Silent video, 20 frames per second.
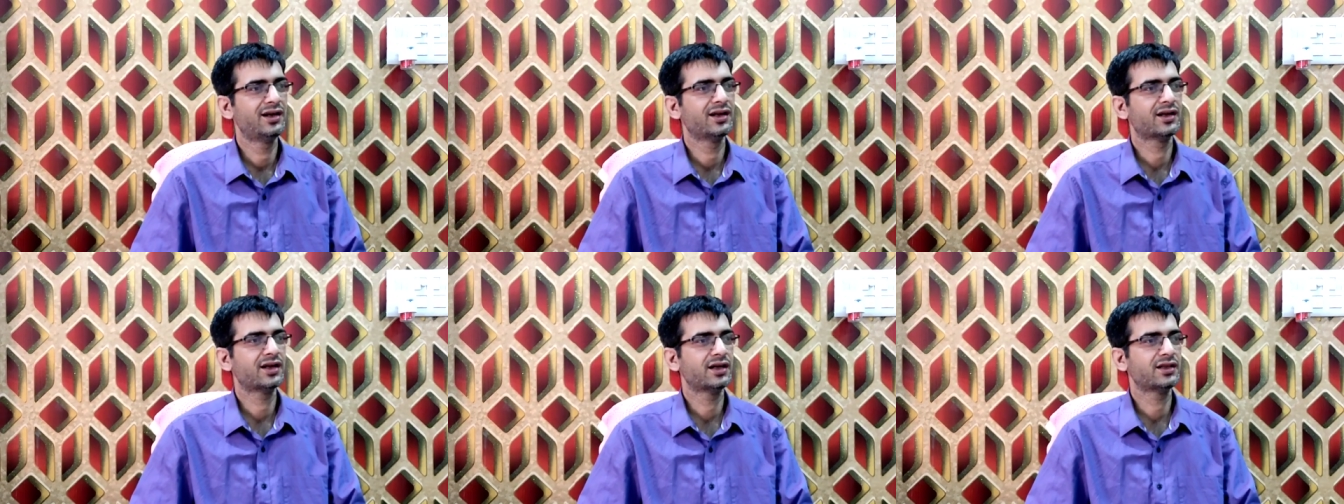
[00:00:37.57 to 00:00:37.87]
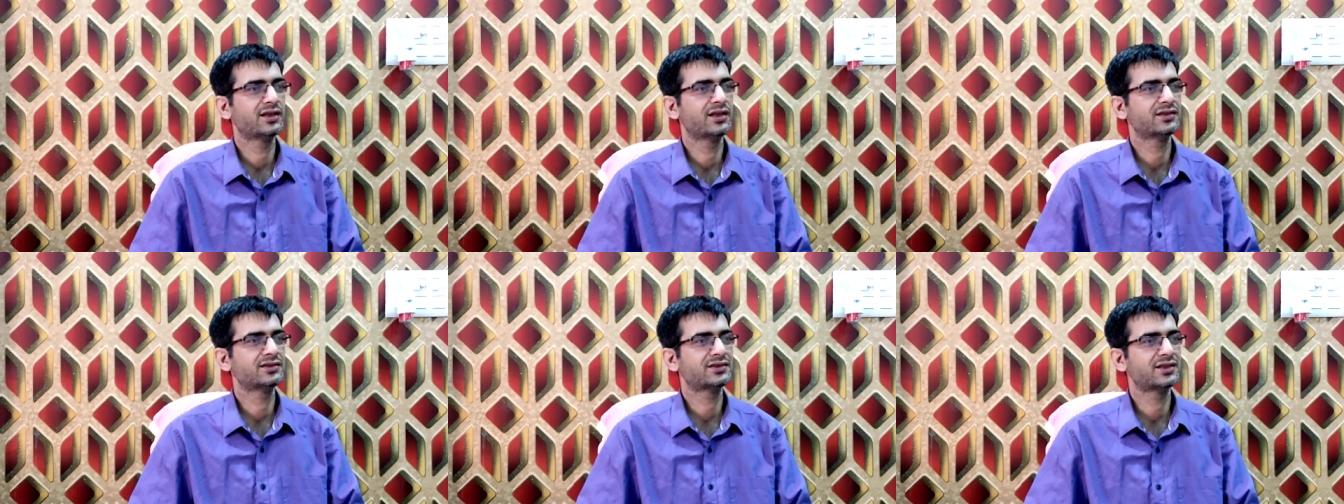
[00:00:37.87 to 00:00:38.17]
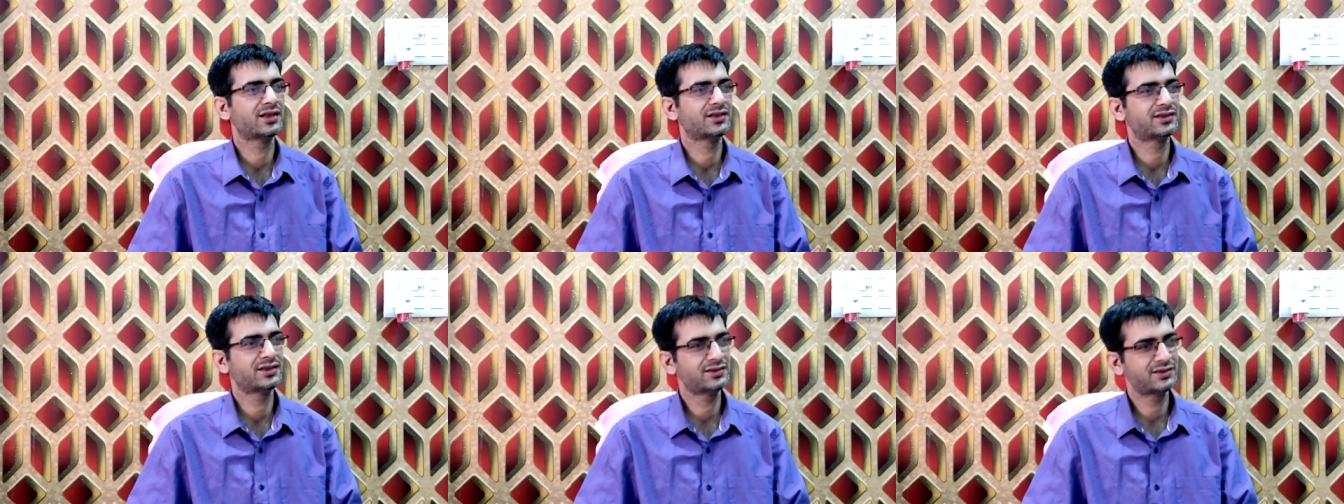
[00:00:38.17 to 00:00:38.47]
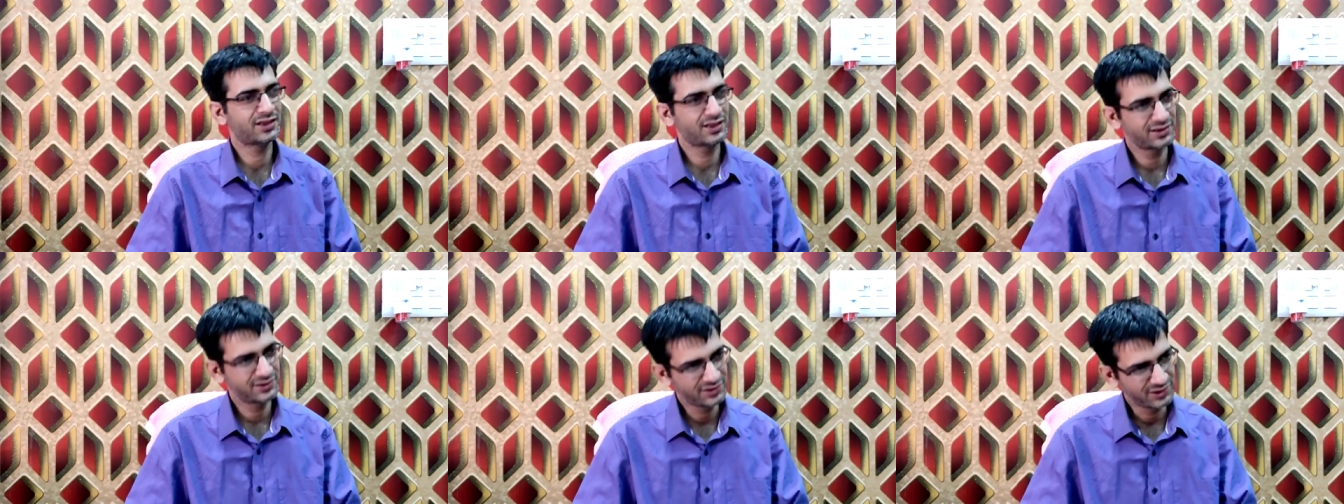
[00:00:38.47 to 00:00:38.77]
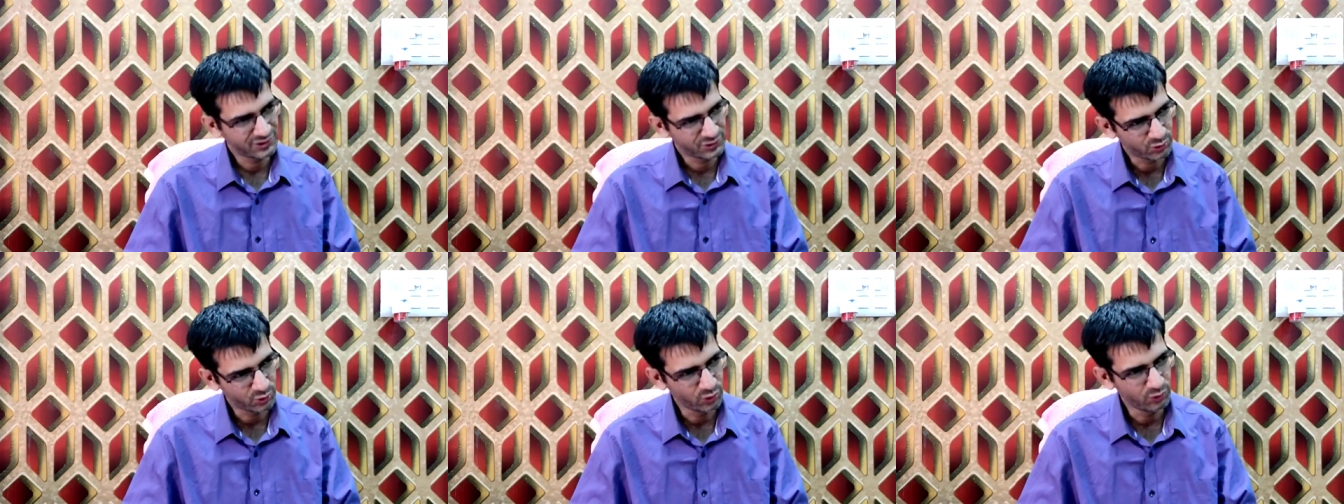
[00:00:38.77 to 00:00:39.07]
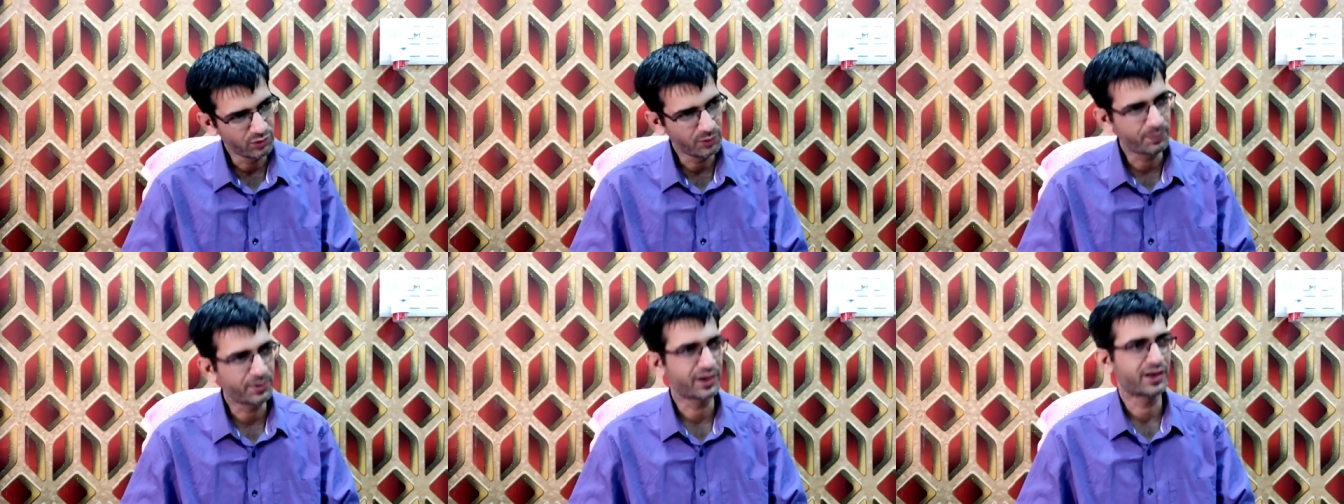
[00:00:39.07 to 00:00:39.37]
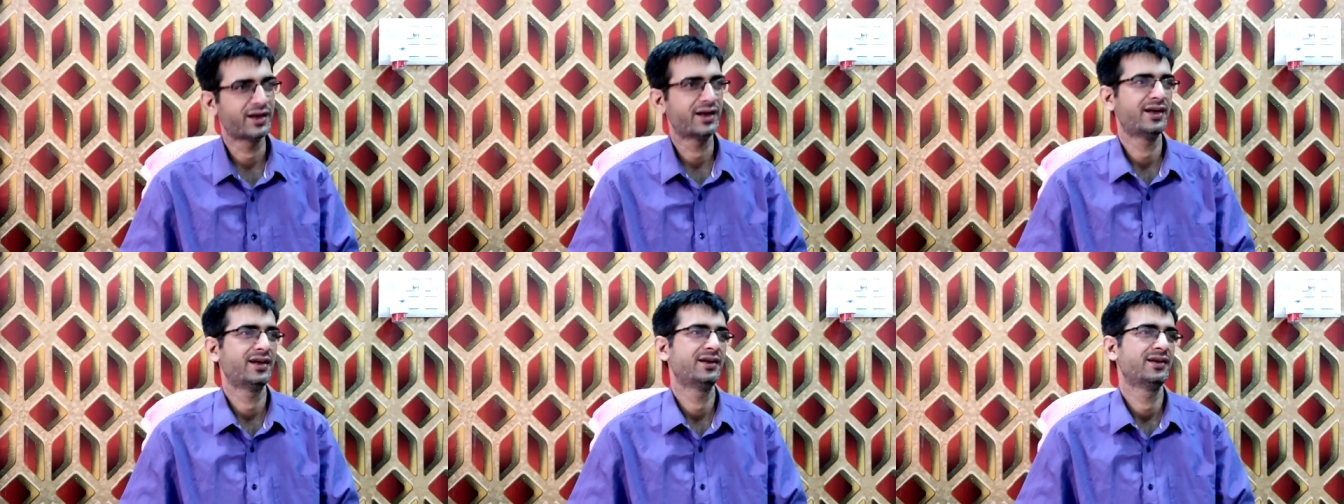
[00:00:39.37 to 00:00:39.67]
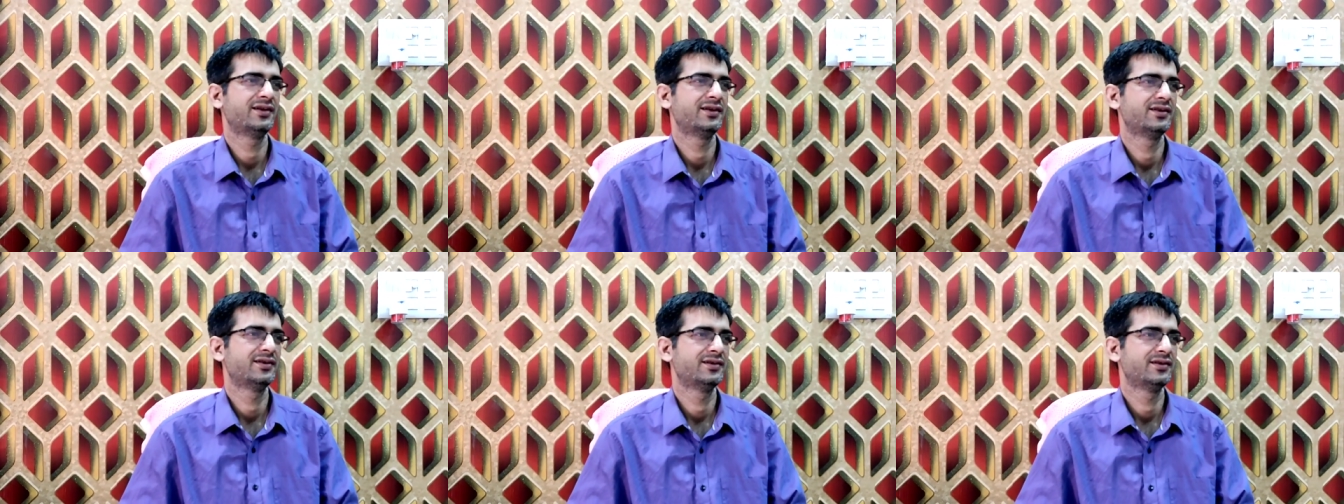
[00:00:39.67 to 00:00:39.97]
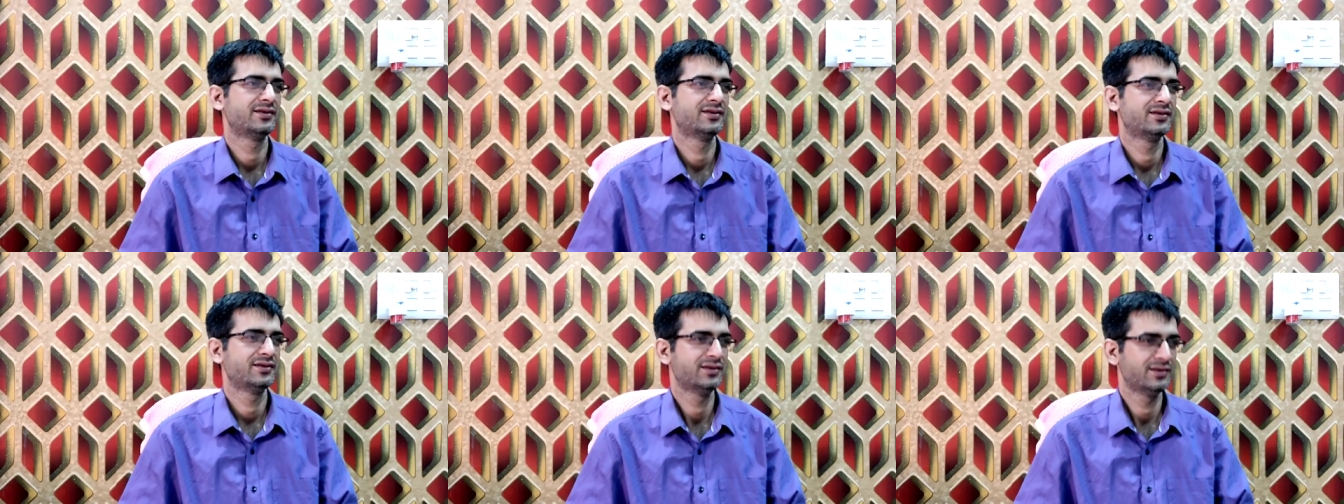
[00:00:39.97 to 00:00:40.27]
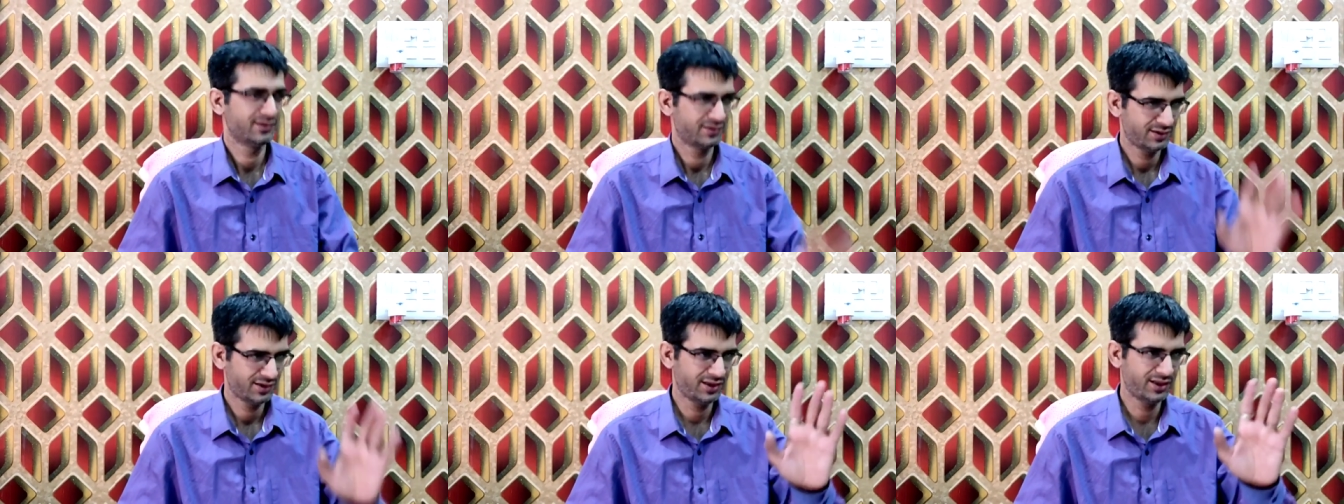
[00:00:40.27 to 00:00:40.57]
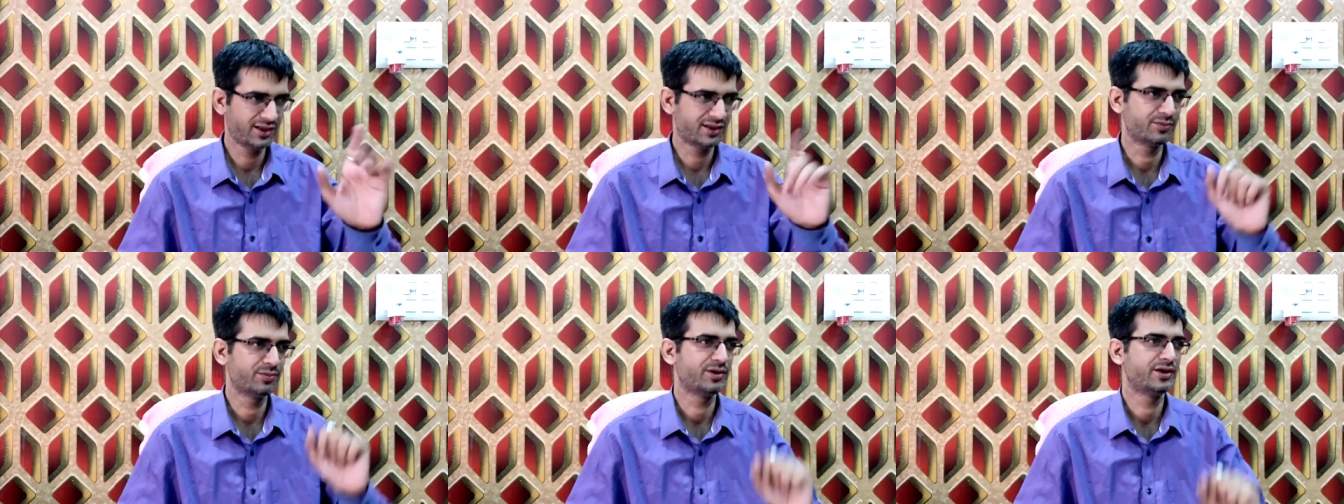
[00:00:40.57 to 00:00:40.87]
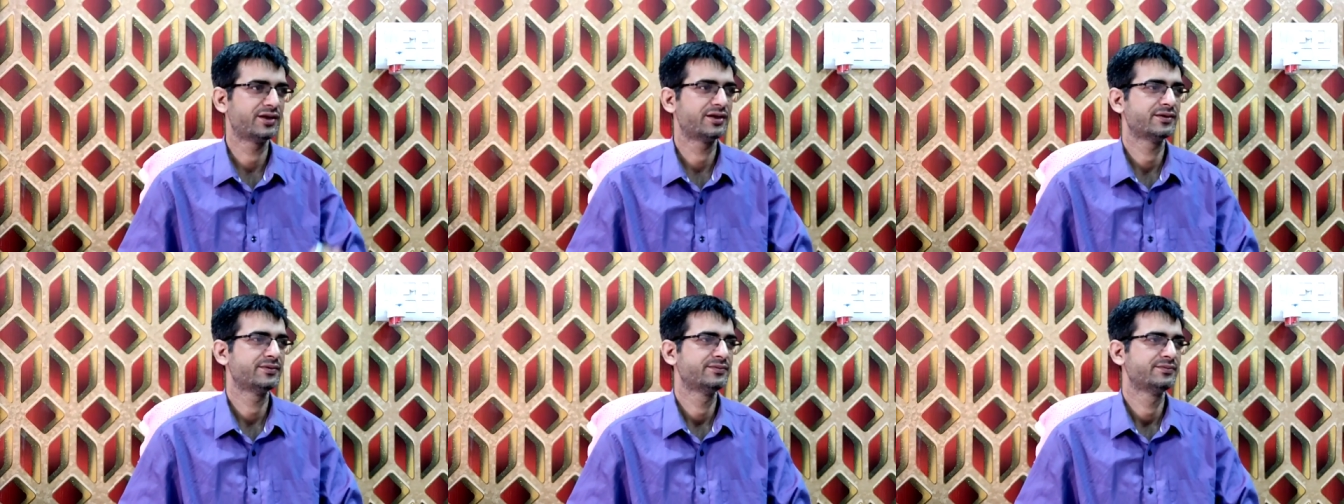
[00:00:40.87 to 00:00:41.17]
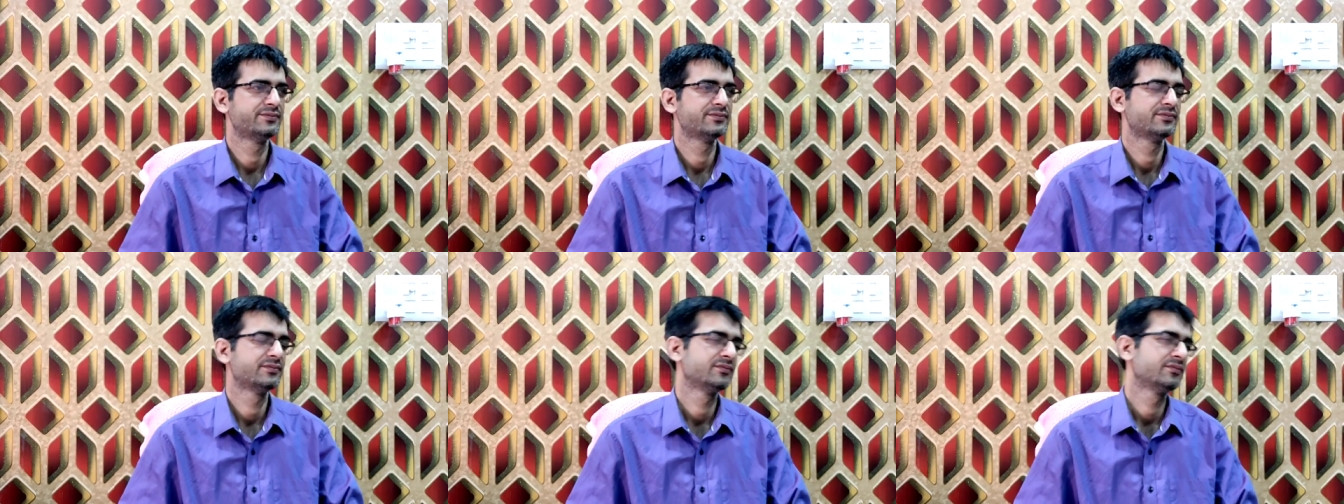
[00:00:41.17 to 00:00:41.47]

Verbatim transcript: ये लड़का दस साल से सर इसी स्कूल में पढ़ रहा है एक मिनट